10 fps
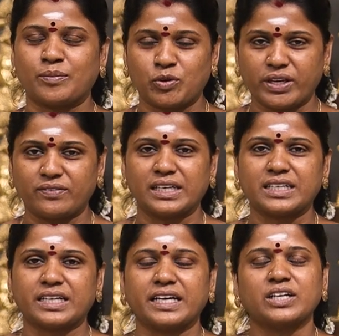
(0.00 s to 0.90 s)
நம்மளுடைய
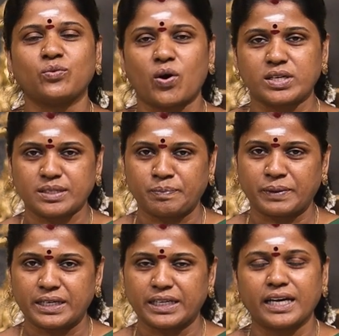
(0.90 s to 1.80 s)
விளக்கு கடைக்கு
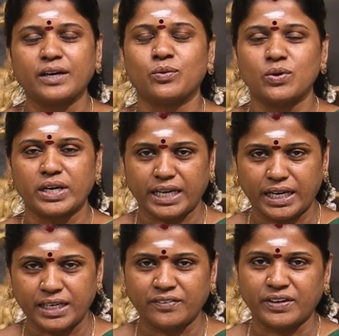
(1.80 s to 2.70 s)
வாட்ஸ்அப் பண்ணுங்கள் உங்களுக்கு
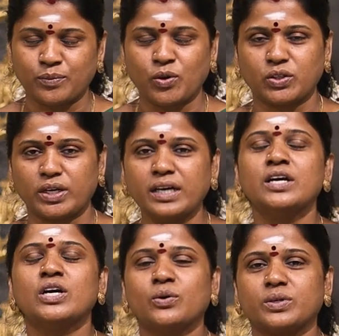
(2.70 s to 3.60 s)
என்ன வேணுமோ அதை
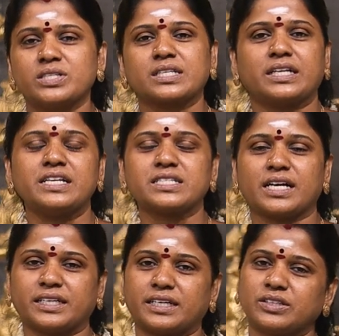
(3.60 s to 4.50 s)
ஒரு ஸ்க்ரீன்ஷாட்